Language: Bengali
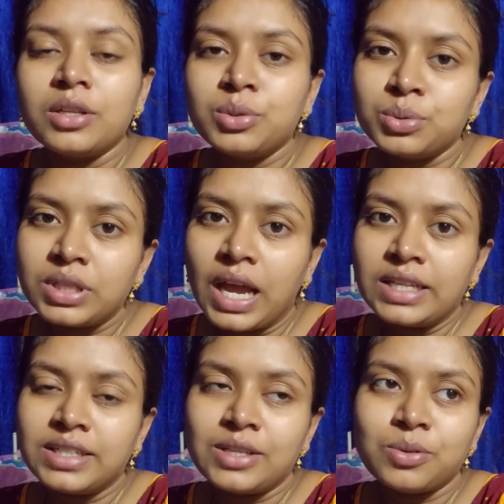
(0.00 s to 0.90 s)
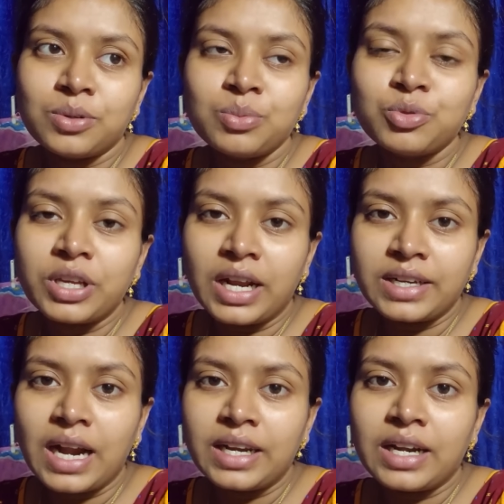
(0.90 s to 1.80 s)
দুধ খায় সেই জন্য মুখে
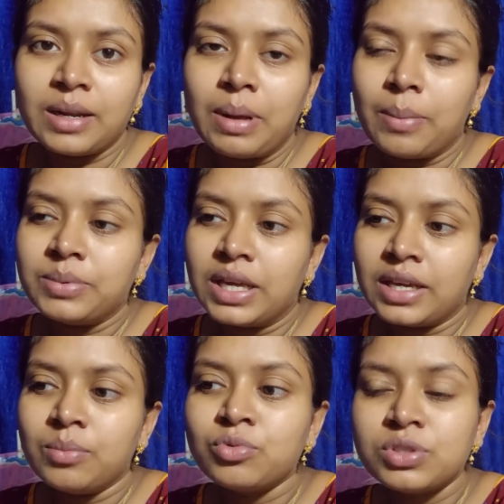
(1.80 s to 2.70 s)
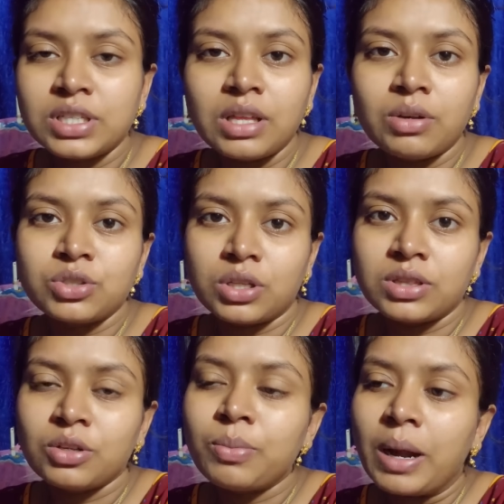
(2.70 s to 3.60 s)
একটা আঠা আঠা ভাব থাকে মুছিয়ে দেওয়া
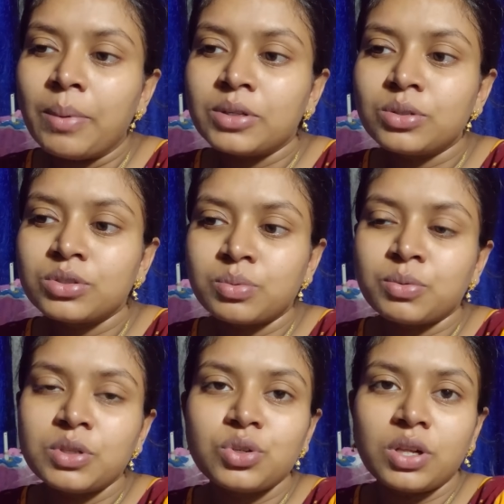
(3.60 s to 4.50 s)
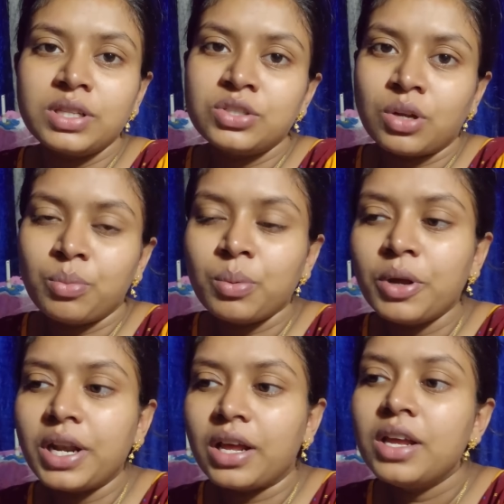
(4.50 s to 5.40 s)
সত্ত্বেও বারবার তো সবসময় জল দিয়ে সম্ভব
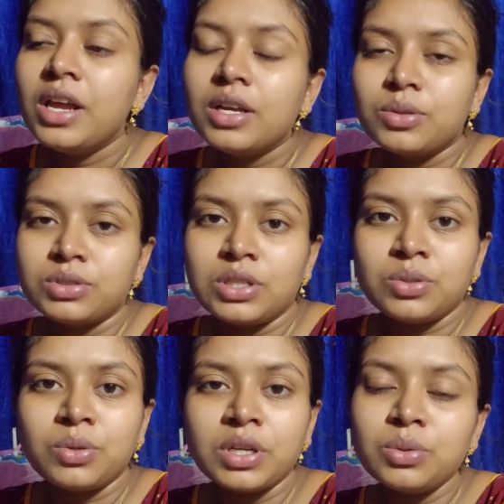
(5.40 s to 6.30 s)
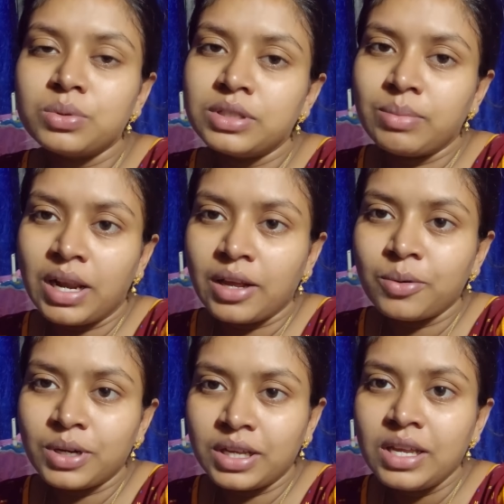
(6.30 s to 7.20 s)
হয় না তো সেই জন্য ওকে দু তিন বেলা
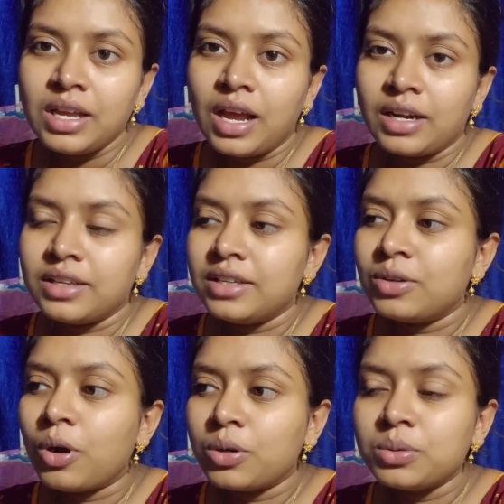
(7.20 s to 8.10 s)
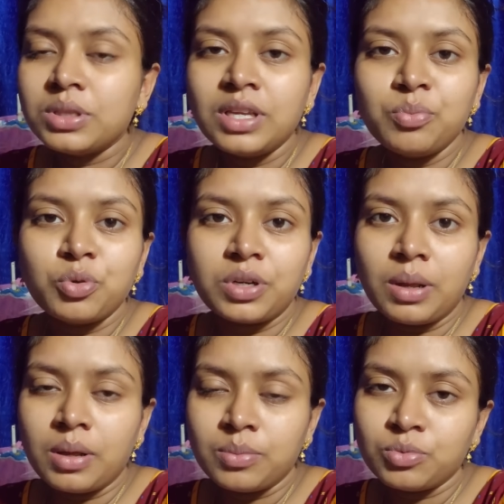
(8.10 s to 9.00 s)
করে আর কি কটন দিয়ে মুখটা
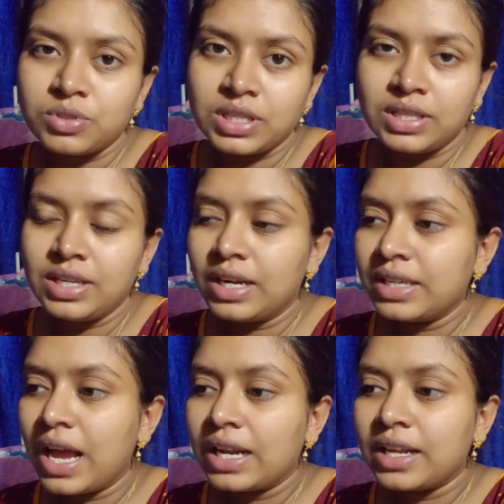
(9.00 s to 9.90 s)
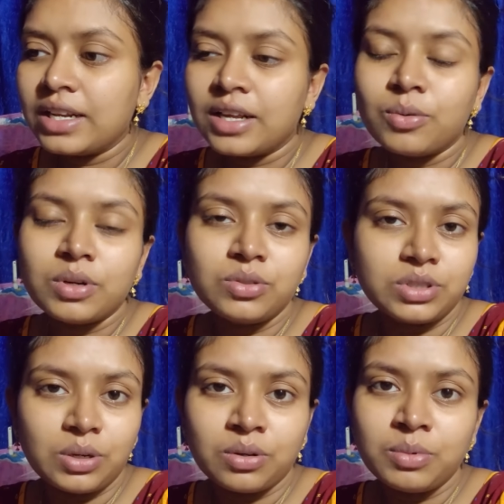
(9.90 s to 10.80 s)
মুছে দিয়ে আর কি হালকা হালকা করে তো
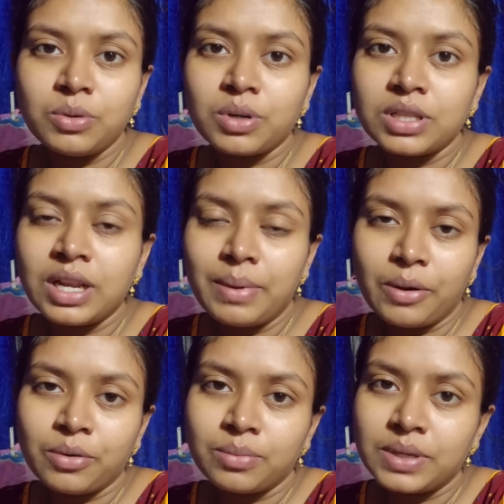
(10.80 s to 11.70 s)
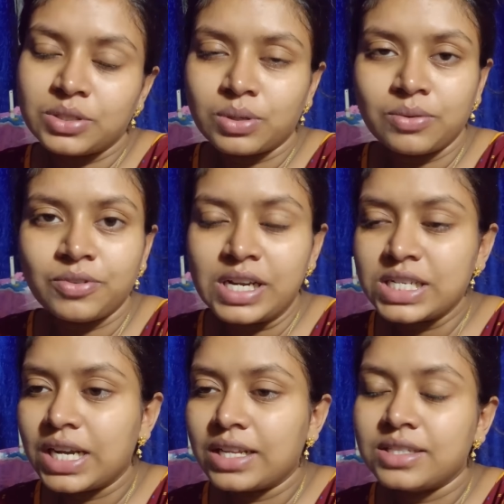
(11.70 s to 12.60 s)
সেরকমই করে দিলাম এখন বেশ ওকে ফ্রেশ
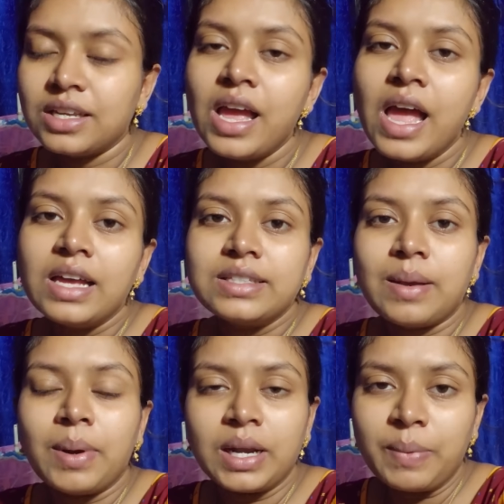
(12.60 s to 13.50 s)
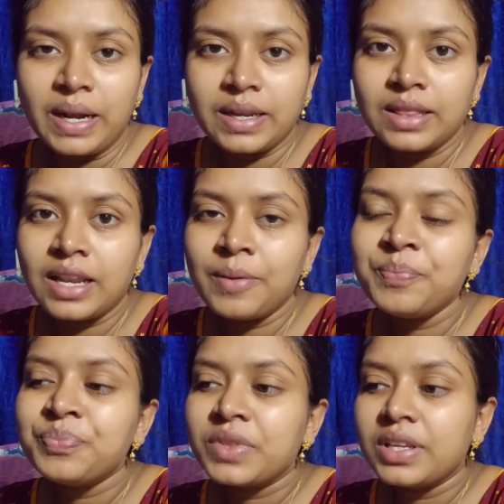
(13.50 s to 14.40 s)
লাগছে জামাটা পাল্টে দিলাম
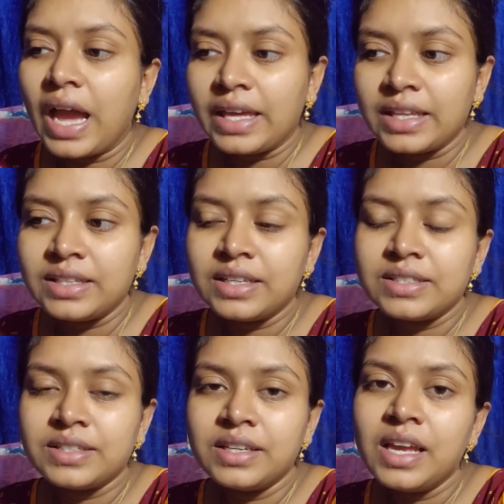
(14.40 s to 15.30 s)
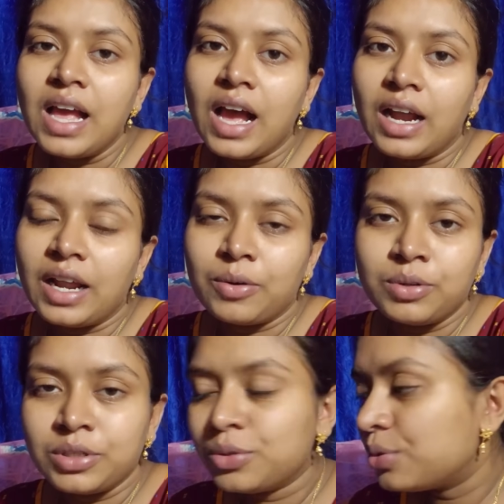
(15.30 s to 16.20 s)
খাইয়ে দিয়েছি আর এখন
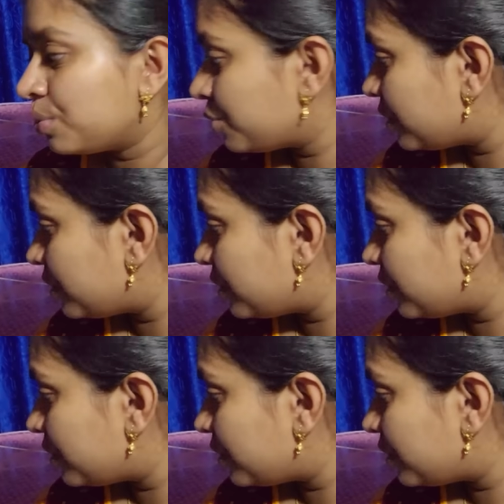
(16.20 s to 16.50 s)
একটু ঘুমো